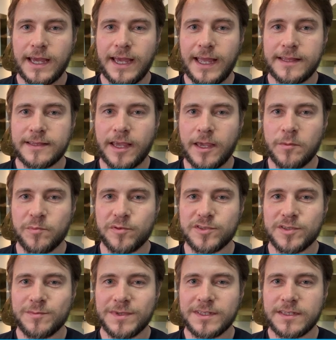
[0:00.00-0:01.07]
É tempo
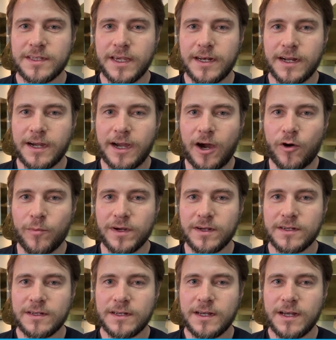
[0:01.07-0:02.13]
de manter a calma.
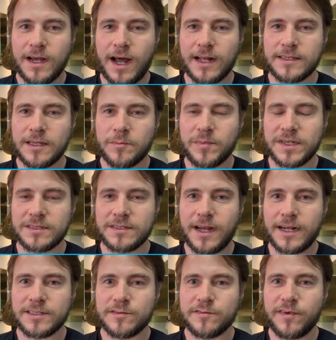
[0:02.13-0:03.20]
A
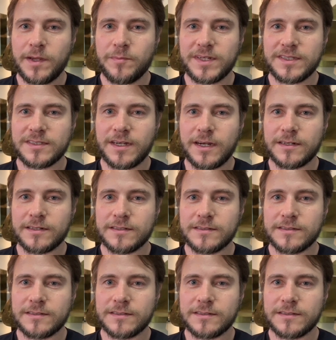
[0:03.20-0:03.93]
tempestade vai passar.